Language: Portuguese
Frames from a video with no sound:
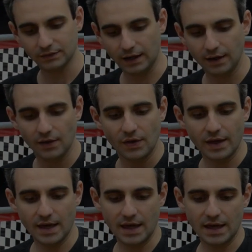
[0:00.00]
Tá?
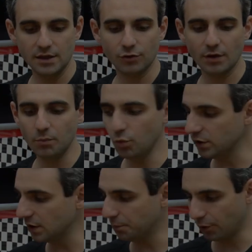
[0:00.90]
É, isso é
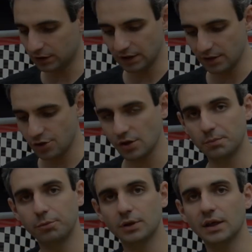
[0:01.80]
muito
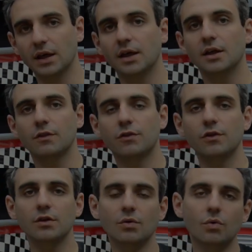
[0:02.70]
importante porque
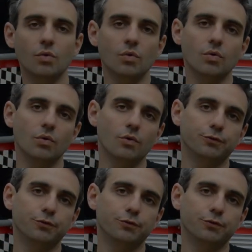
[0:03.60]
se o,